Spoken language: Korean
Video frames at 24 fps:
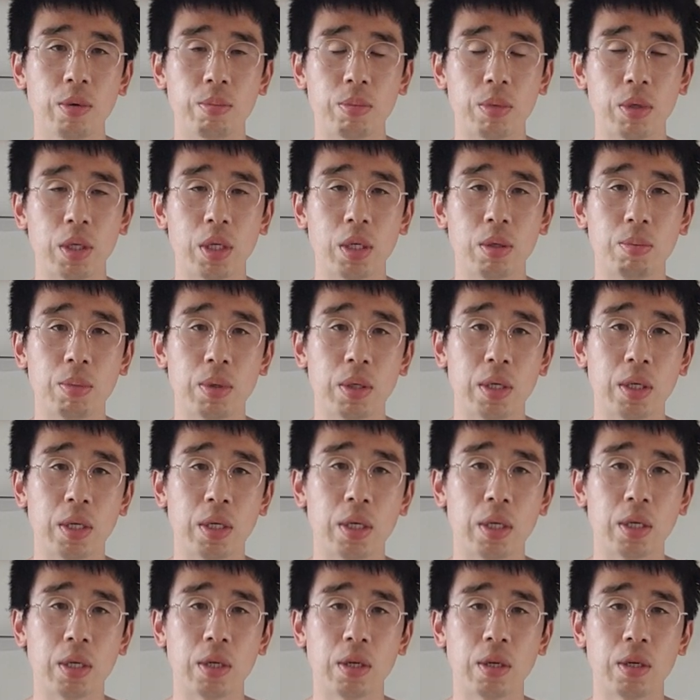
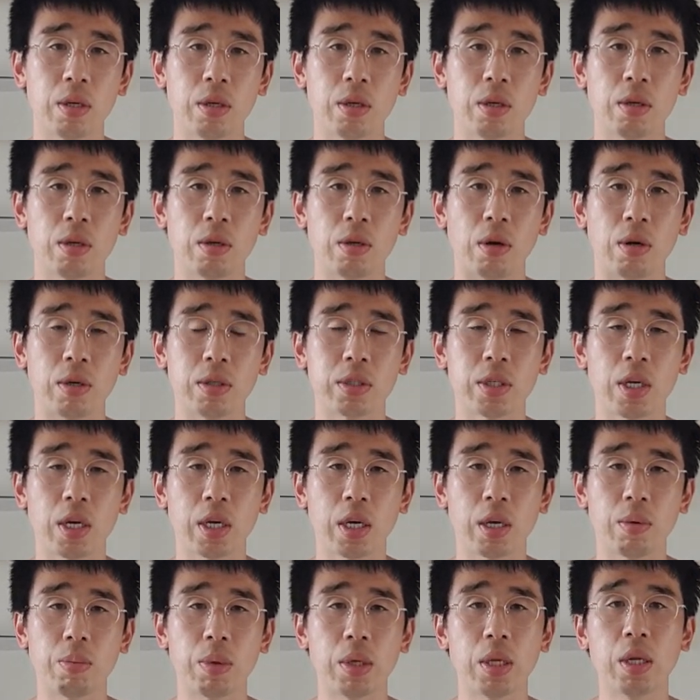미리미리
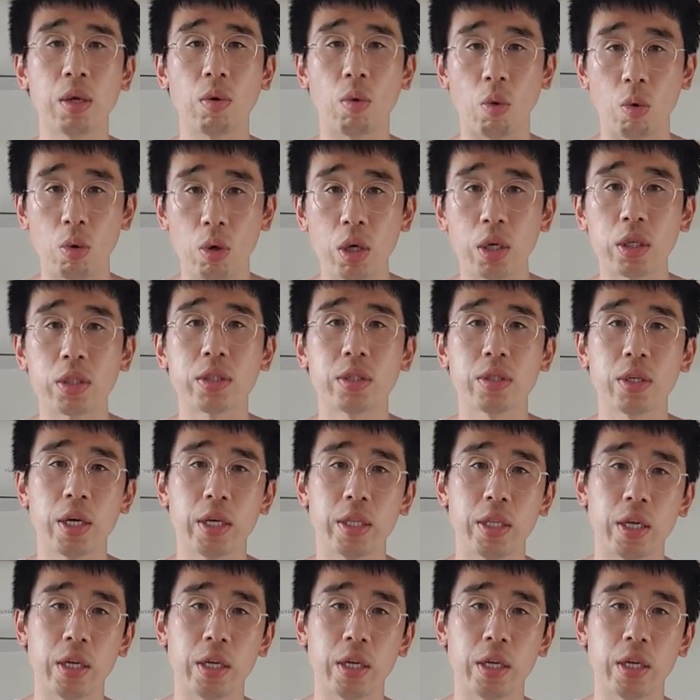영상에 미리 올렸어야